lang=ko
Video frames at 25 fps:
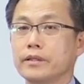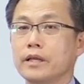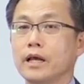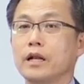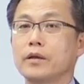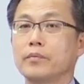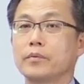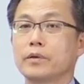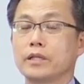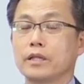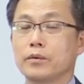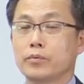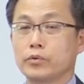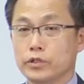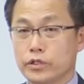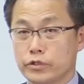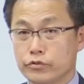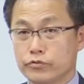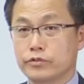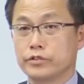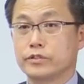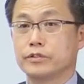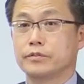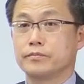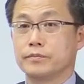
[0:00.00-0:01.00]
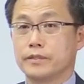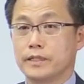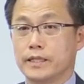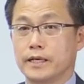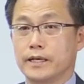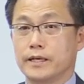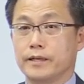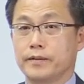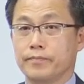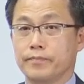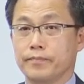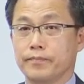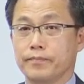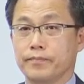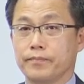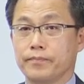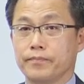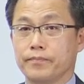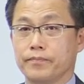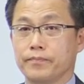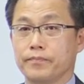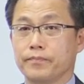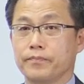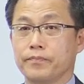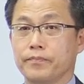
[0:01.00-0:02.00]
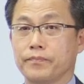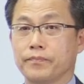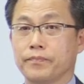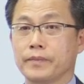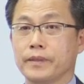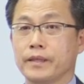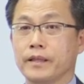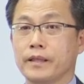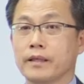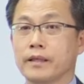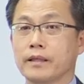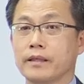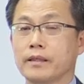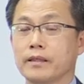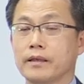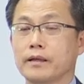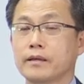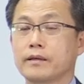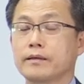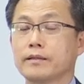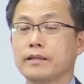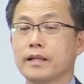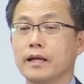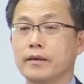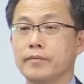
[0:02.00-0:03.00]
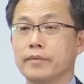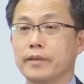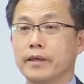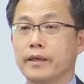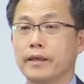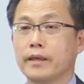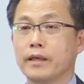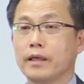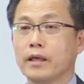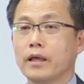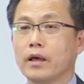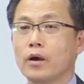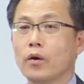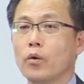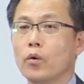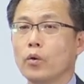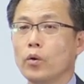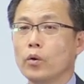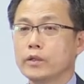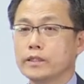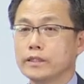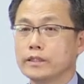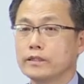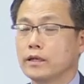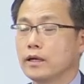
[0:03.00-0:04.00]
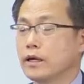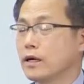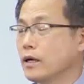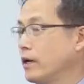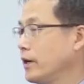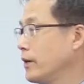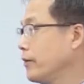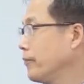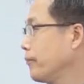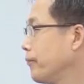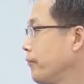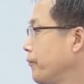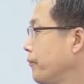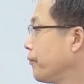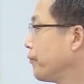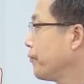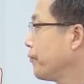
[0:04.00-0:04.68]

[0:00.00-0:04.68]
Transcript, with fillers: 산업기사 보실 수 있습니다. 자, 그 다음에 혹시 제가